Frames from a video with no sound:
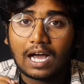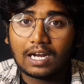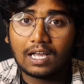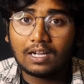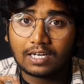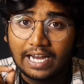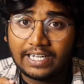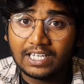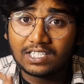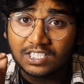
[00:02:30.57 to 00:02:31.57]
అలా
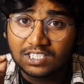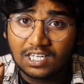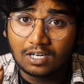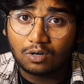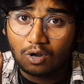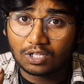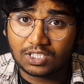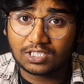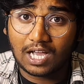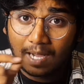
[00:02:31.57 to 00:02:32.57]
నైన్టీన్ సిక్స్టీ నైన్లో
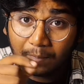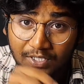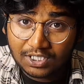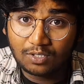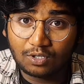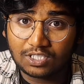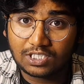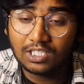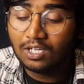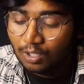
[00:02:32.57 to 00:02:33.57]
లాంచ్ చేసిన ఆ మిషన్
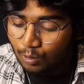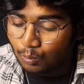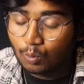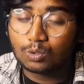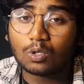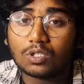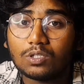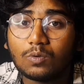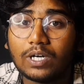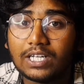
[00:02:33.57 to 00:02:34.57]
గురించి టూ
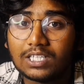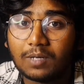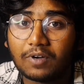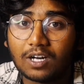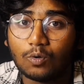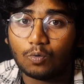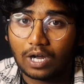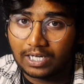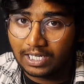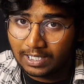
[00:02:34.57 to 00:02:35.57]
థౌజండ్ ట్వంటీ త్రీ వరకు
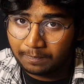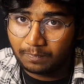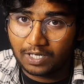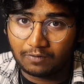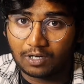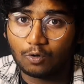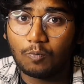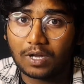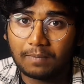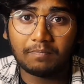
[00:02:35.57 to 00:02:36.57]
అంటే ఇప్పటి
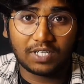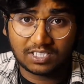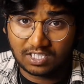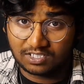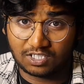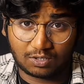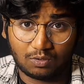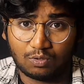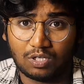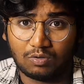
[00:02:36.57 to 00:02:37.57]
వరకు మనం డిస్కస్
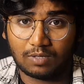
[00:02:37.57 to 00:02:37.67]
చేసుకుంటూనే